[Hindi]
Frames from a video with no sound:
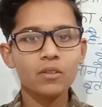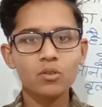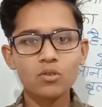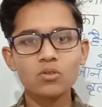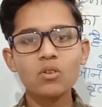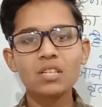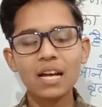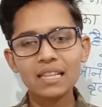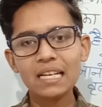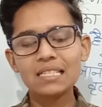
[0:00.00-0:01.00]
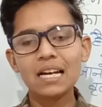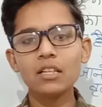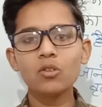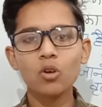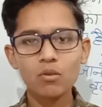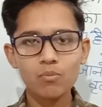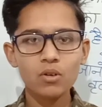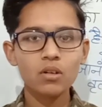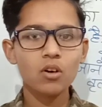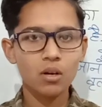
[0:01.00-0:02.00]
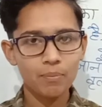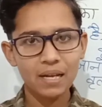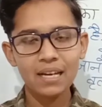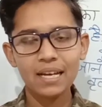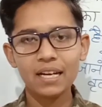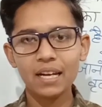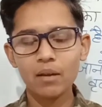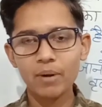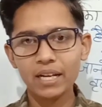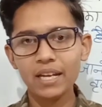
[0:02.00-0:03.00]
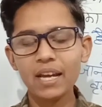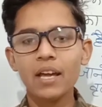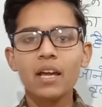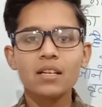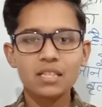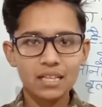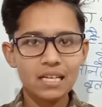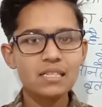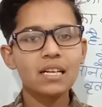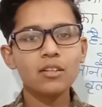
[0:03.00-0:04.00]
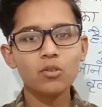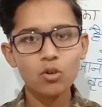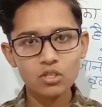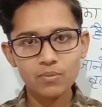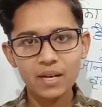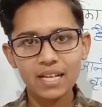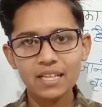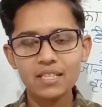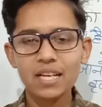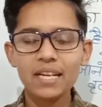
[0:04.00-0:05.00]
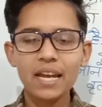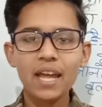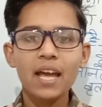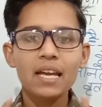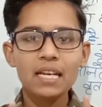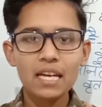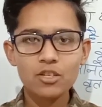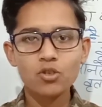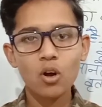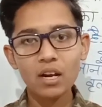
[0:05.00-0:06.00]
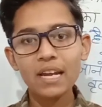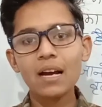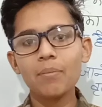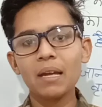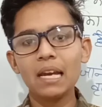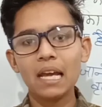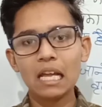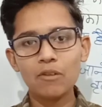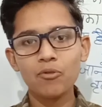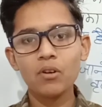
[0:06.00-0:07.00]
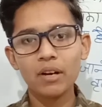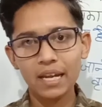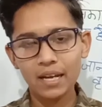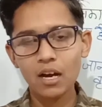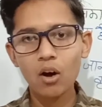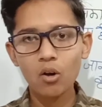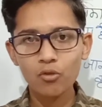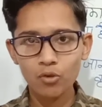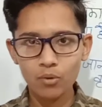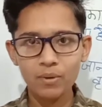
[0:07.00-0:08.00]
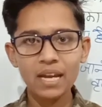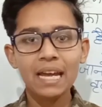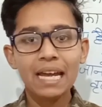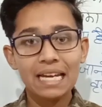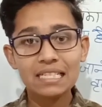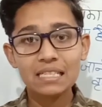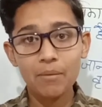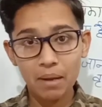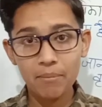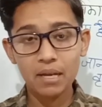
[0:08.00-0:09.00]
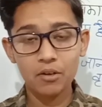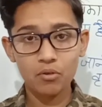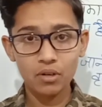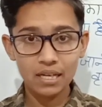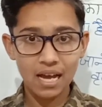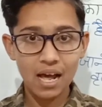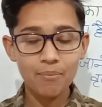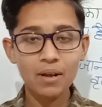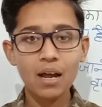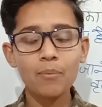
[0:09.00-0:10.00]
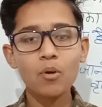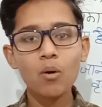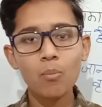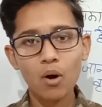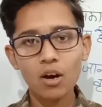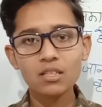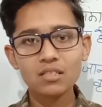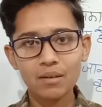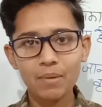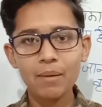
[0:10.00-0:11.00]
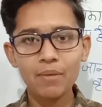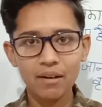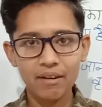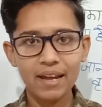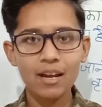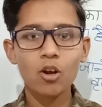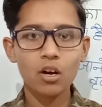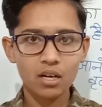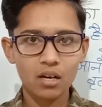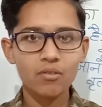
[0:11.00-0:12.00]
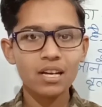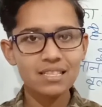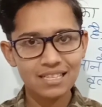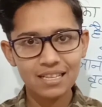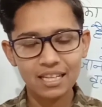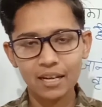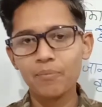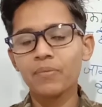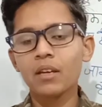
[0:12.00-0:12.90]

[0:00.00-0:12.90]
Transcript: तो दोस्तों साथ के साथ नोटबुक और पेन लेकर के बैठिए साथ के साथ नोट्स बनाते जाइए ये श्योरली आपके लिए हेल्पफुल रहेगा और वो भी इस समय में क्योंकि यहाँ पर आपको बहुत समय मिल रहा है लॉकडाउन के चलते